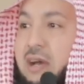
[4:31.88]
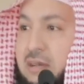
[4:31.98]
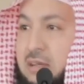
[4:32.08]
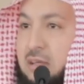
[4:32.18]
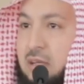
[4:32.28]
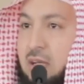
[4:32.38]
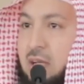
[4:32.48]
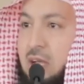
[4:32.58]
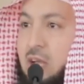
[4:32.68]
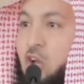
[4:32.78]
Как будто
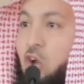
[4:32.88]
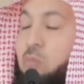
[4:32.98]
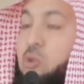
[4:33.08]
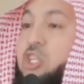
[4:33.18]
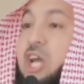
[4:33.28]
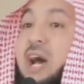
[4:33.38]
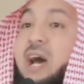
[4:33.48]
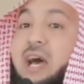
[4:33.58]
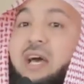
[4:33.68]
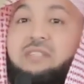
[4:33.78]
бы каждому
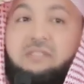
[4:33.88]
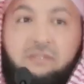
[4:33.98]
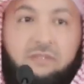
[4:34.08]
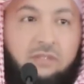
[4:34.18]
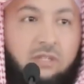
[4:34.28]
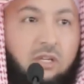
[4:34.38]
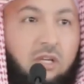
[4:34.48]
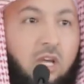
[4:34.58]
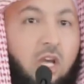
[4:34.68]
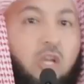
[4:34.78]
встречному стало можно
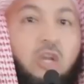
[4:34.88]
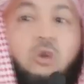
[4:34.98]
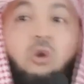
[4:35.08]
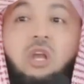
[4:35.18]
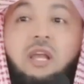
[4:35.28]
говорить о шариате